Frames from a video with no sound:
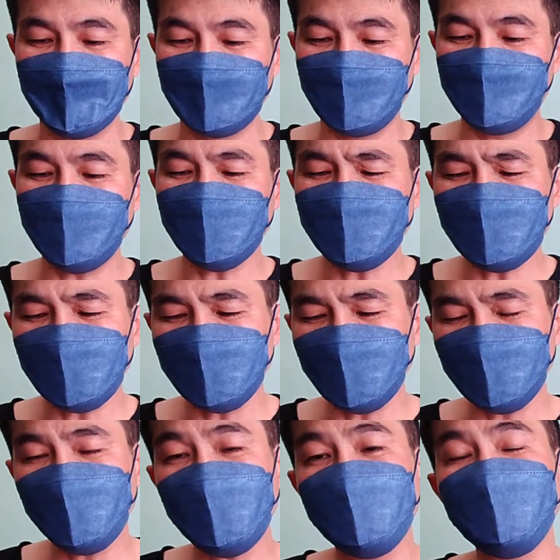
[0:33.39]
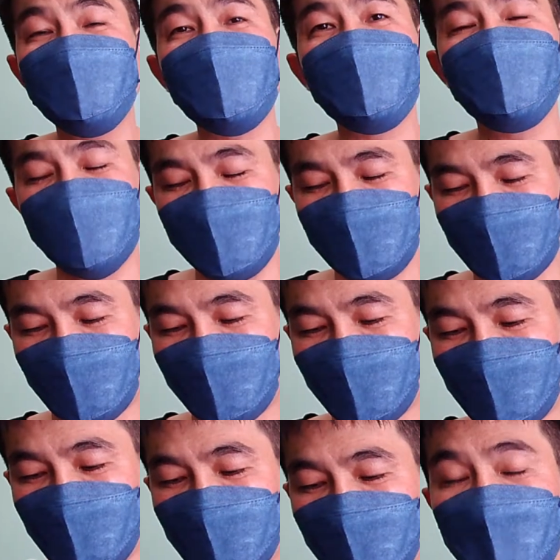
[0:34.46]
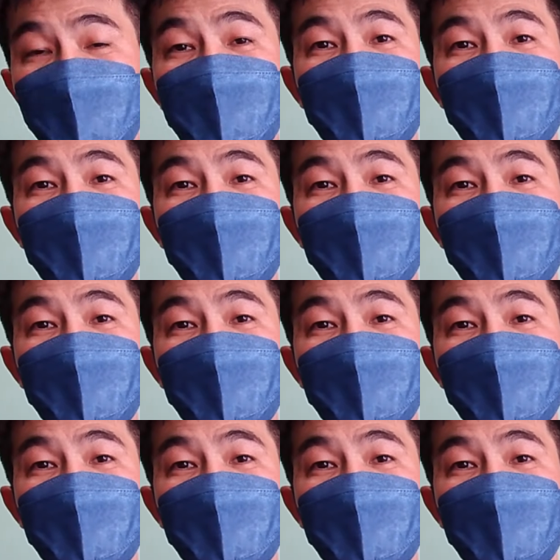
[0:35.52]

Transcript: 你不要在那边乱放屁，好不好？